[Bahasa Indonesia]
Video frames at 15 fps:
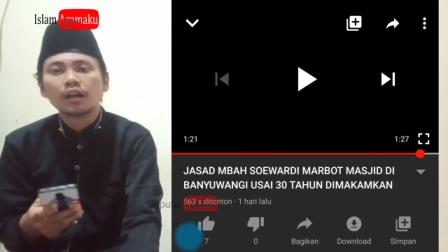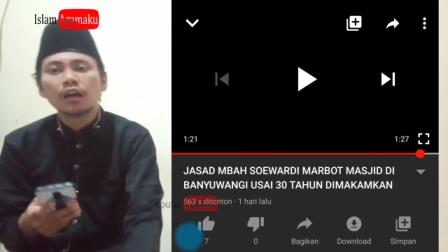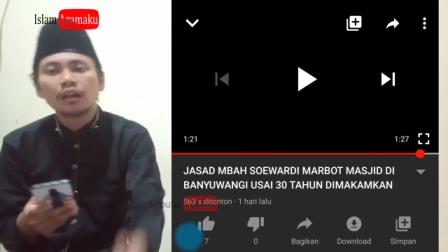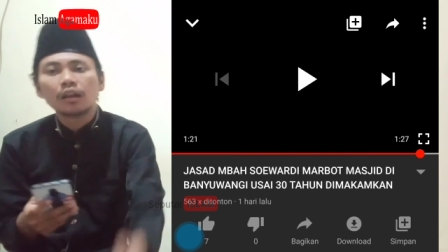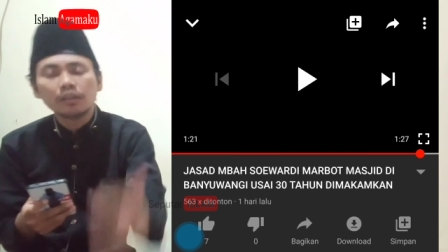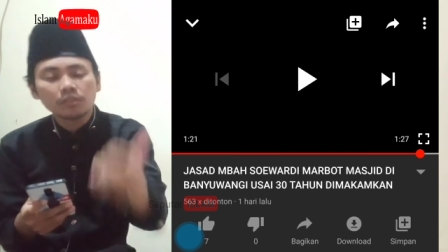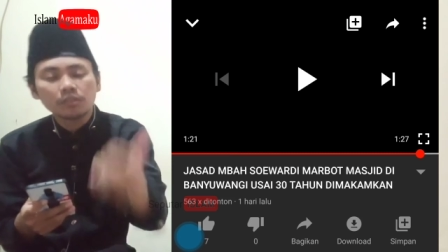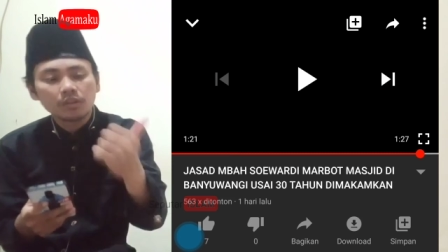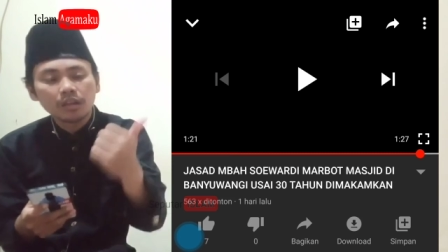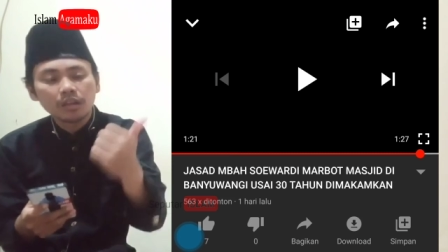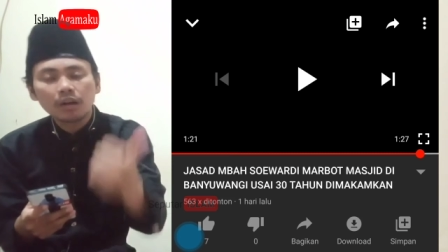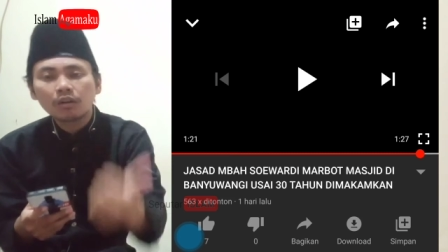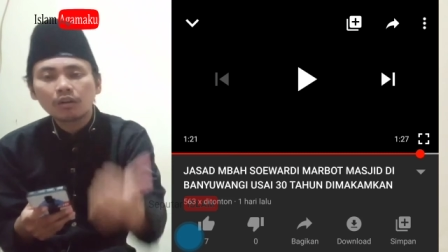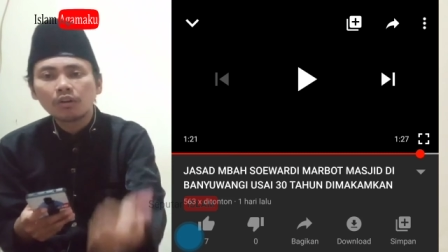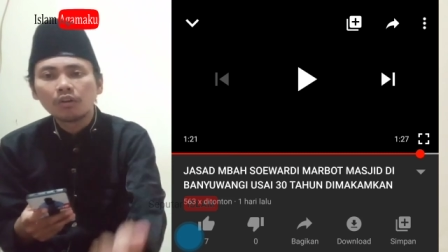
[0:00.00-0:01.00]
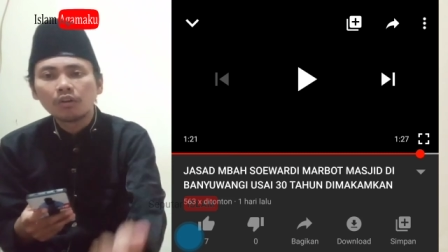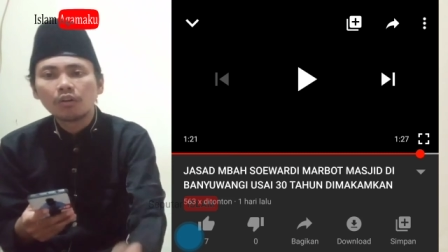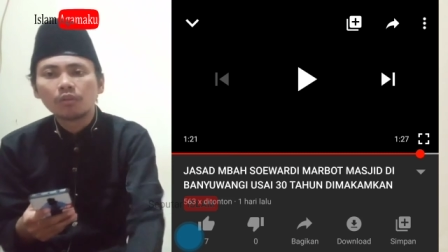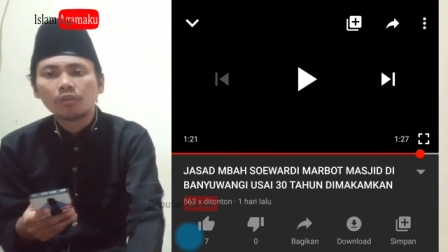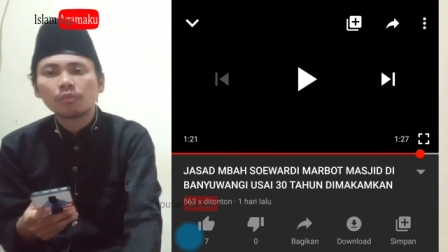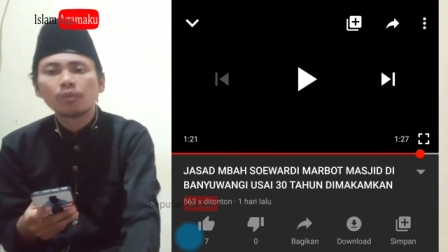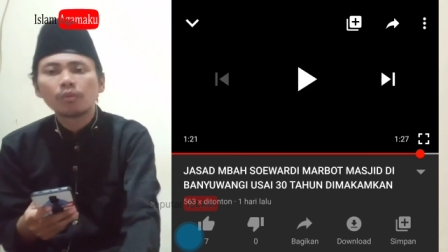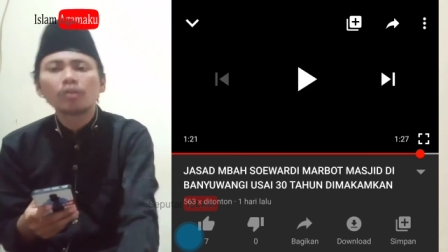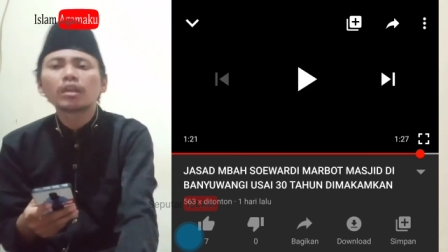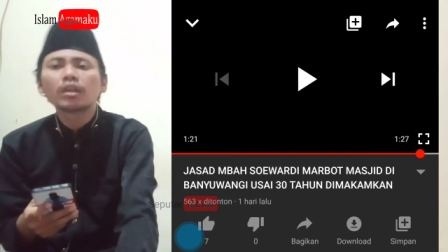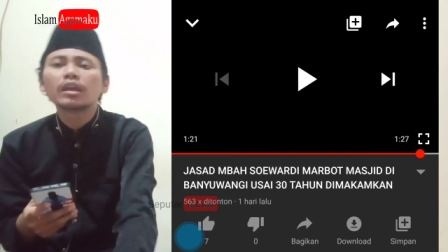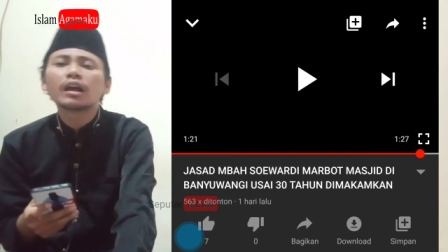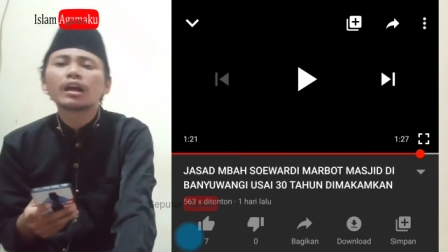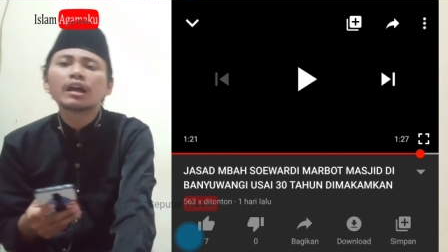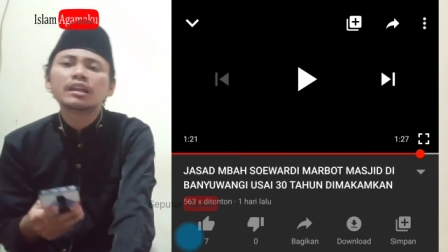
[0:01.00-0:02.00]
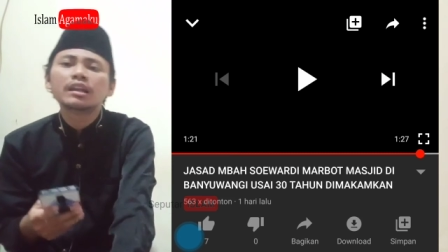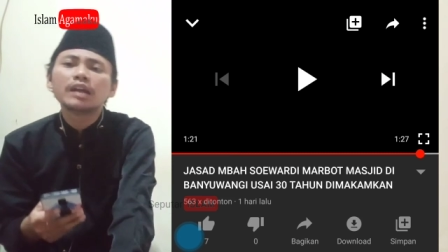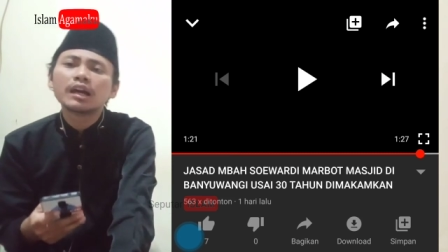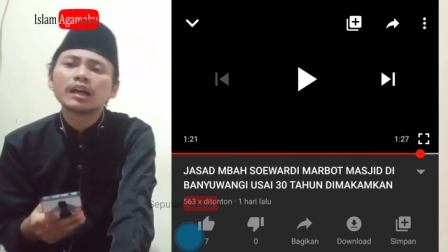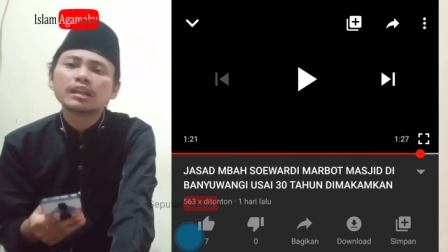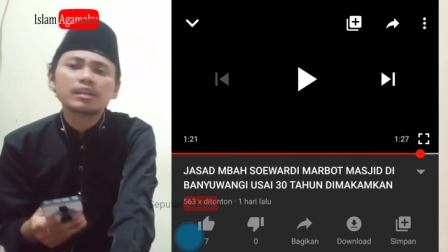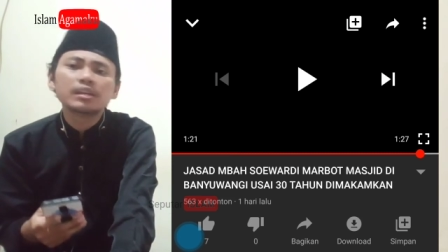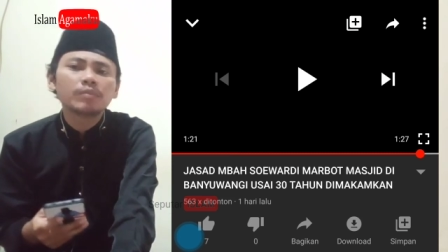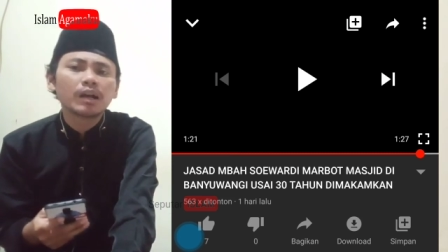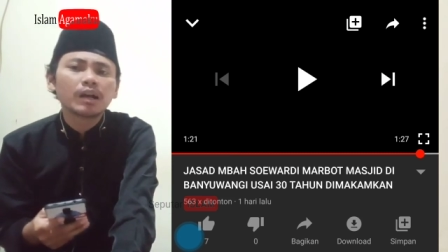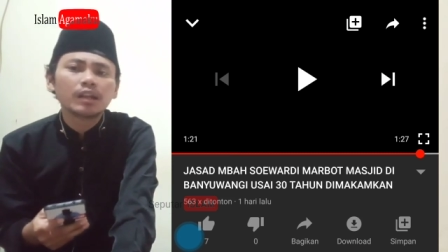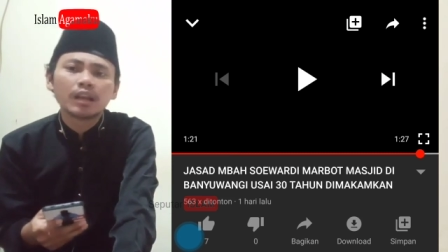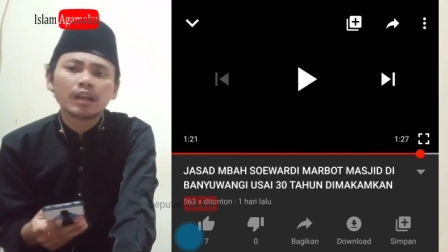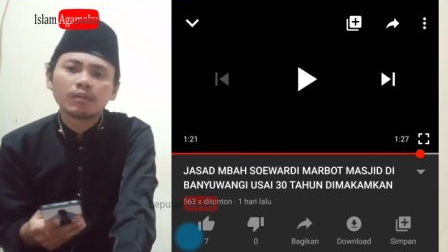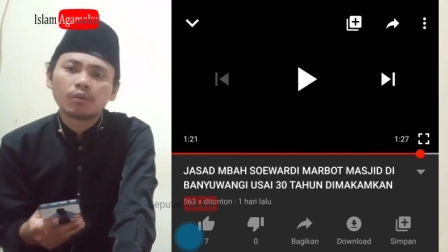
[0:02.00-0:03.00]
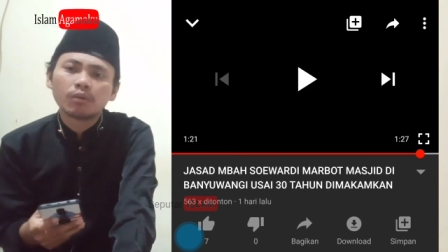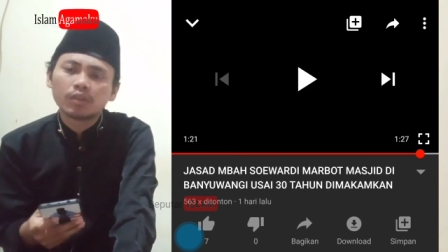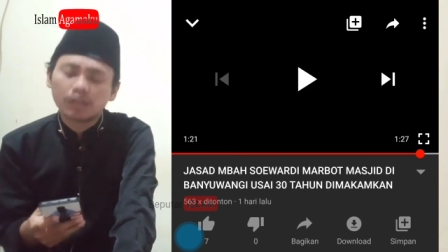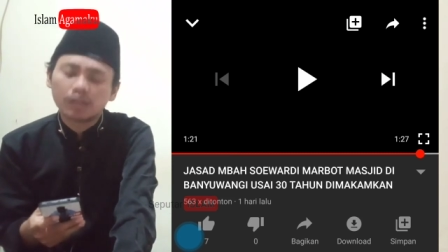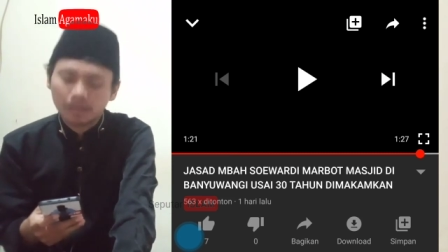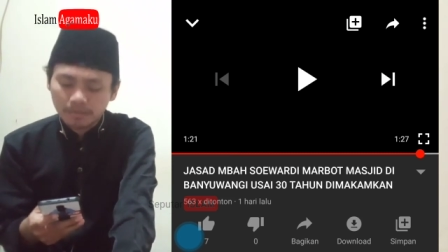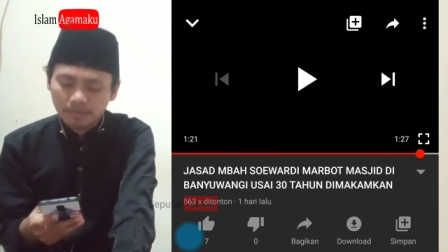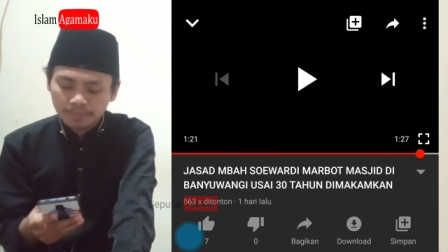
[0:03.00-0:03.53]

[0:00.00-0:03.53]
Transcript: ahli sodako pokoknya yang ahli-ahli ibadah lah pokoknya